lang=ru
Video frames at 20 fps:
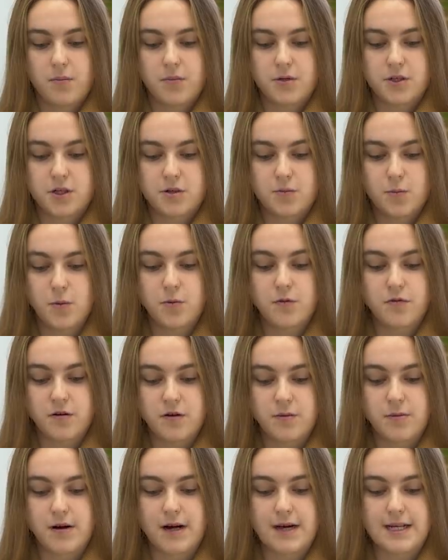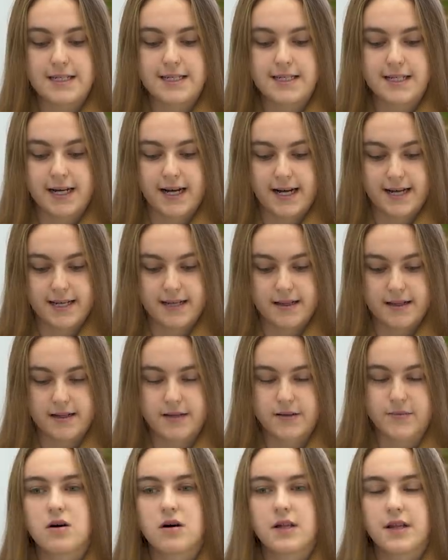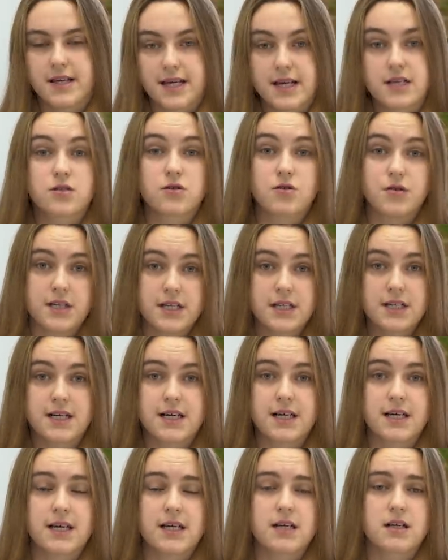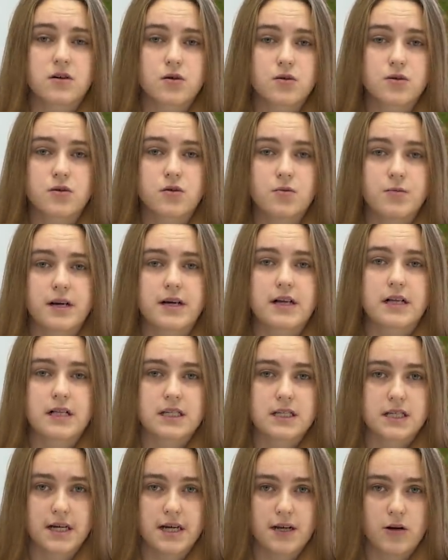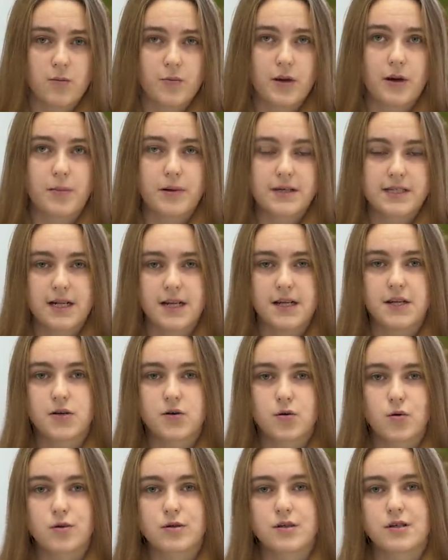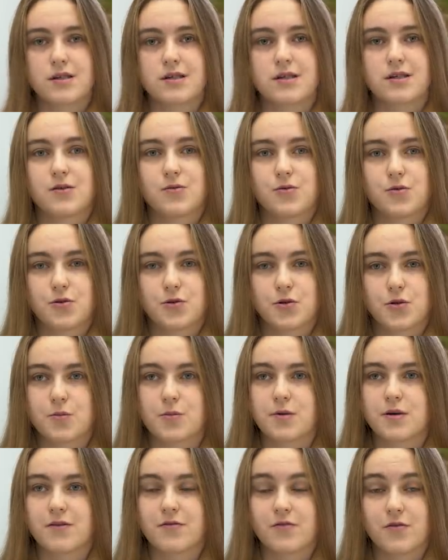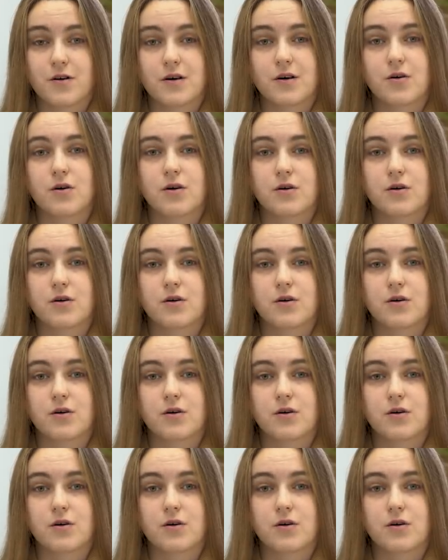Почему вы выбрали Skyeng? А, я студентка, и нагрузка у меня колоссальная. У меня последний курс э, учебы в